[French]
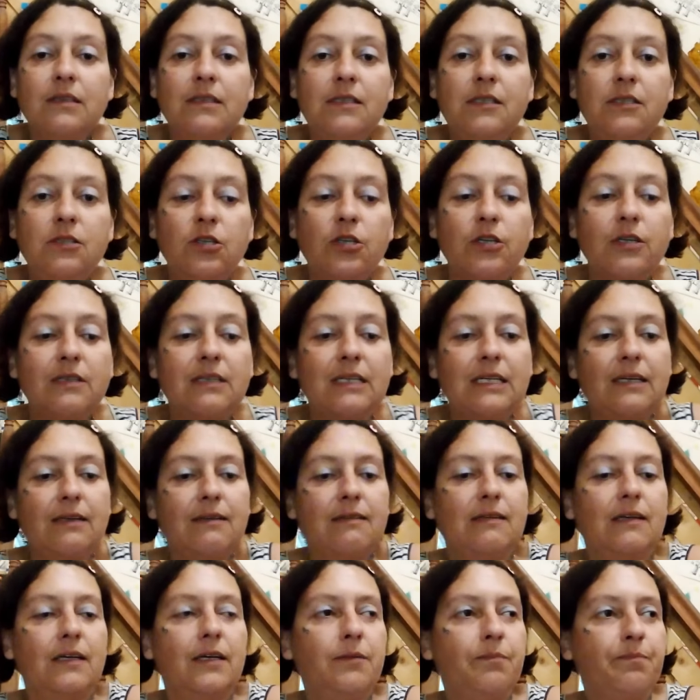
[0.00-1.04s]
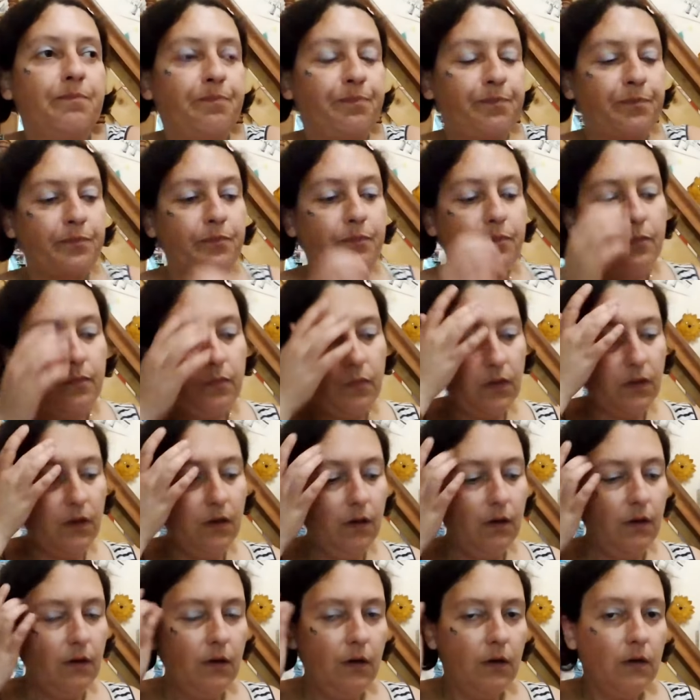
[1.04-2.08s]
10h16. Euh,
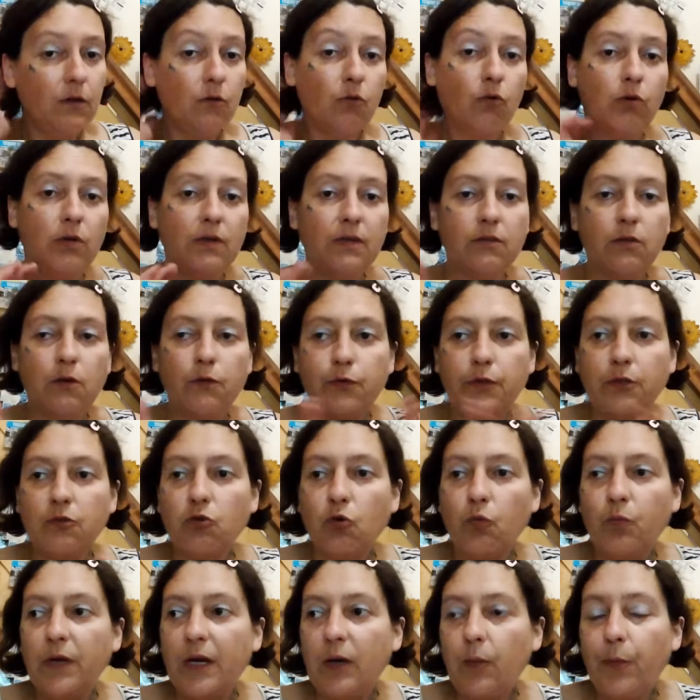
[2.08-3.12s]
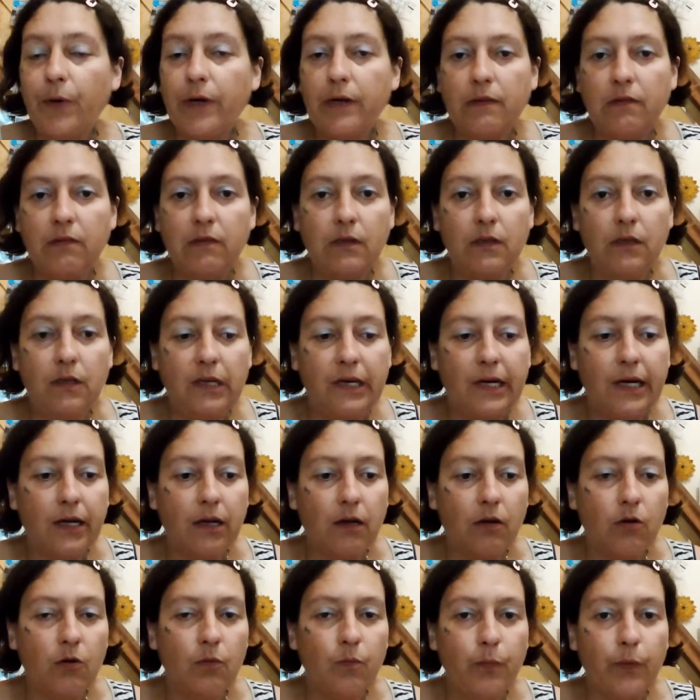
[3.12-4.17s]
Donc les enfants sont bien repartis
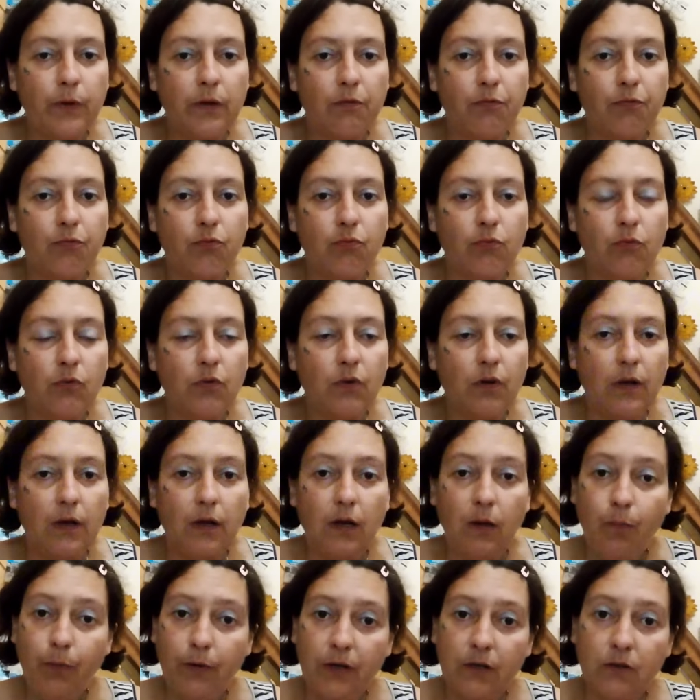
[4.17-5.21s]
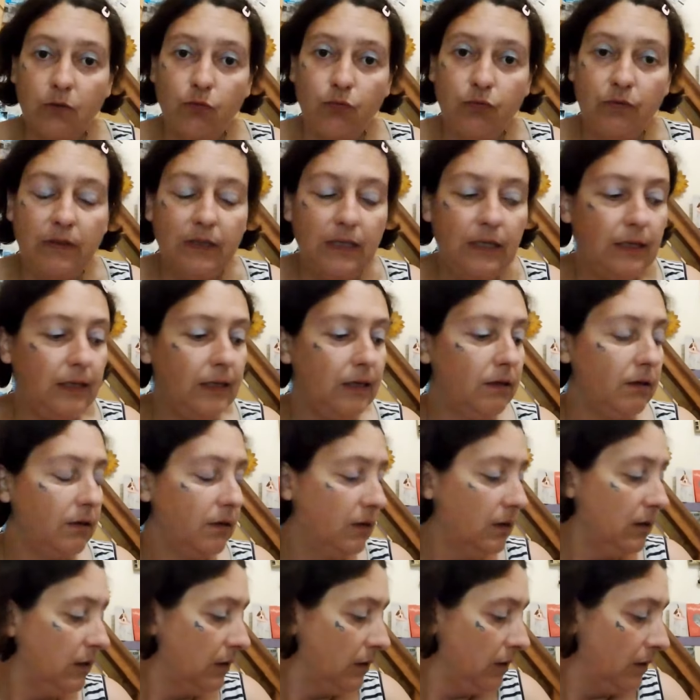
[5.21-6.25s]
hier comme prévu après le goûter.
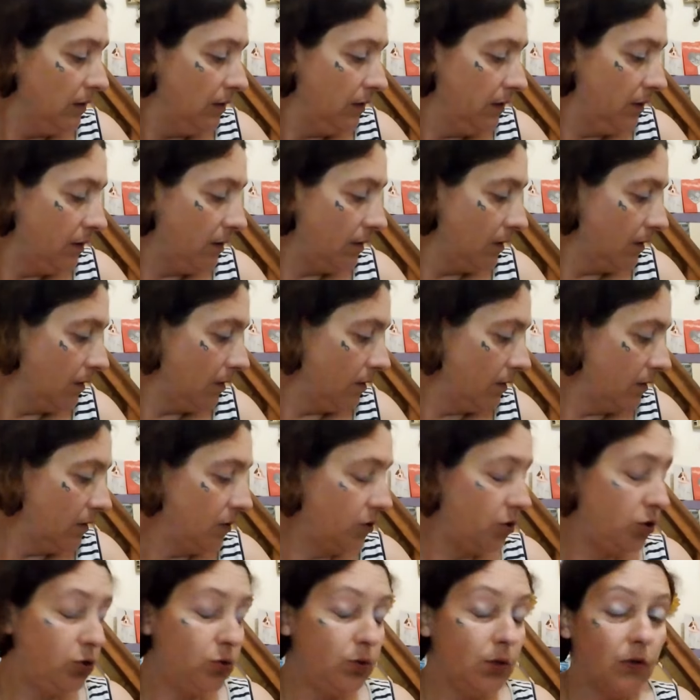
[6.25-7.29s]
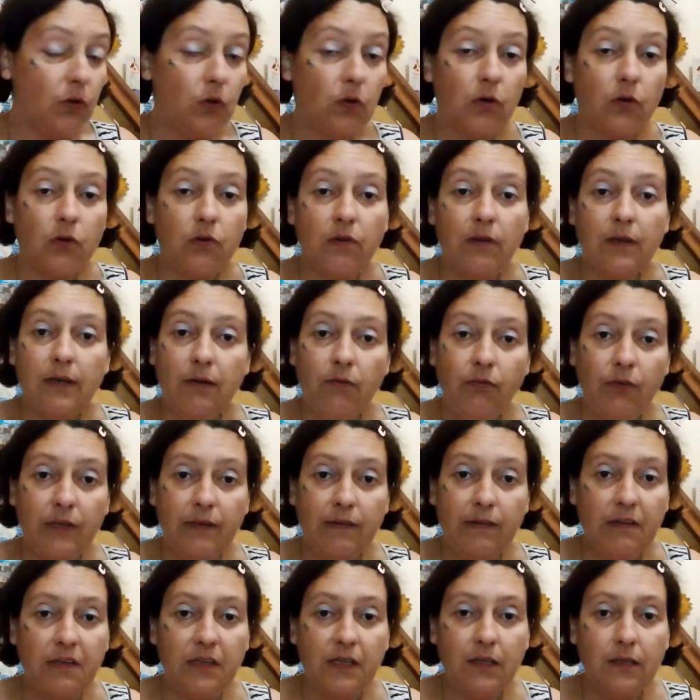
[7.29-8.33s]
Euh, je suis encore très
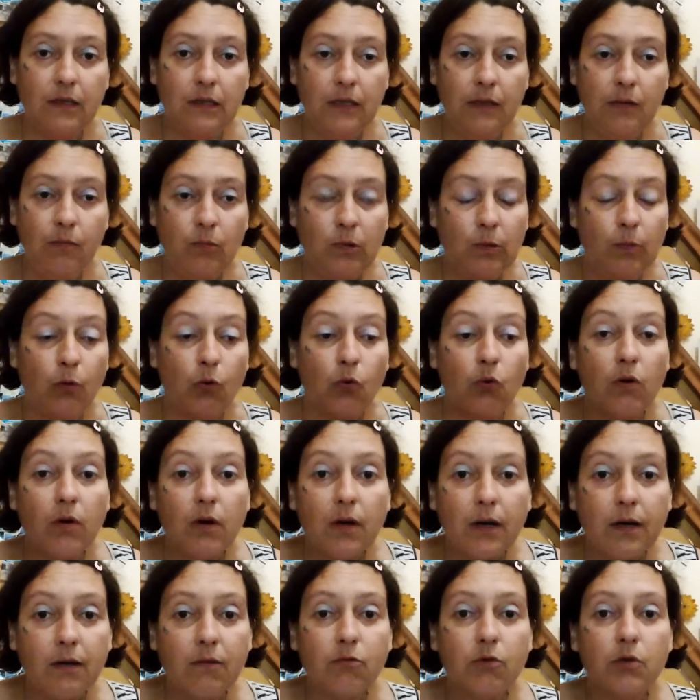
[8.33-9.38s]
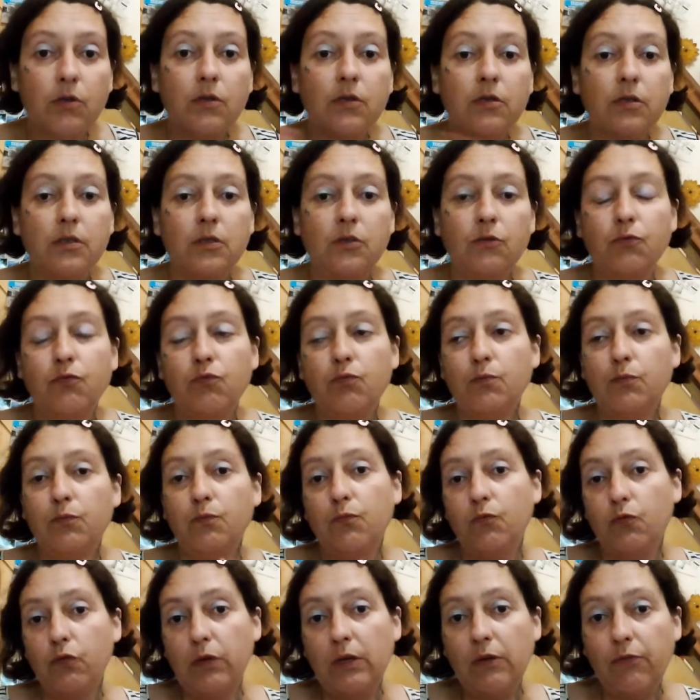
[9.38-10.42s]
fatiguée, mais bon, hein, voilà,
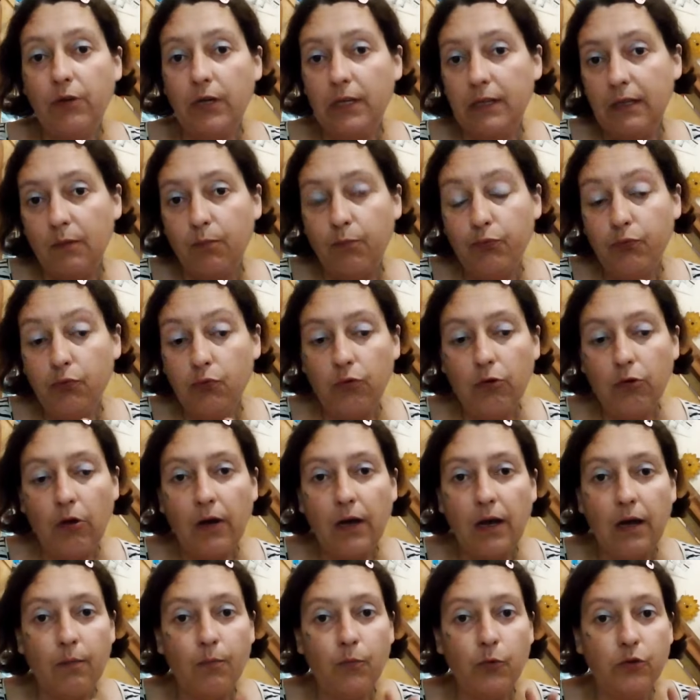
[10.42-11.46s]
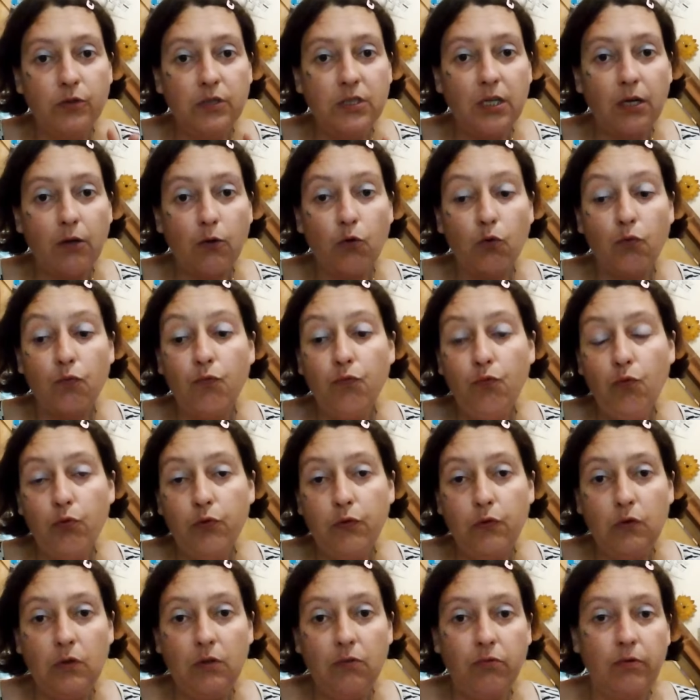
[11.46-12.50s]
vous, vous, avez été plusieurs à me dire que vous
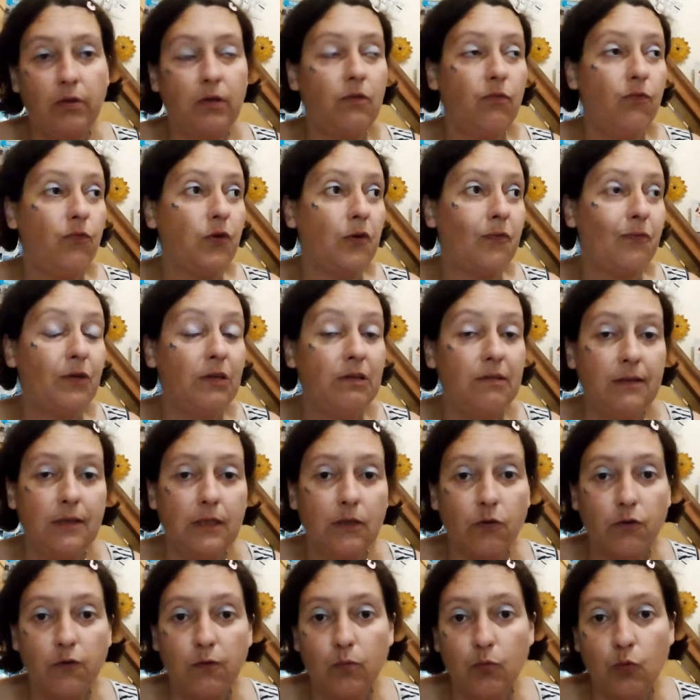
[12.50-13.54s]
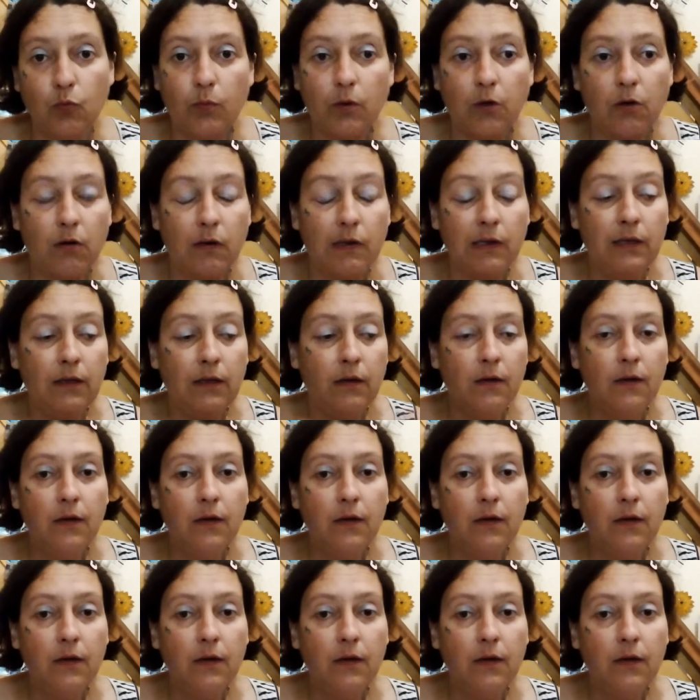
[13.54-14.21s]
aussi, vous êtes fort fatigué en ce moment.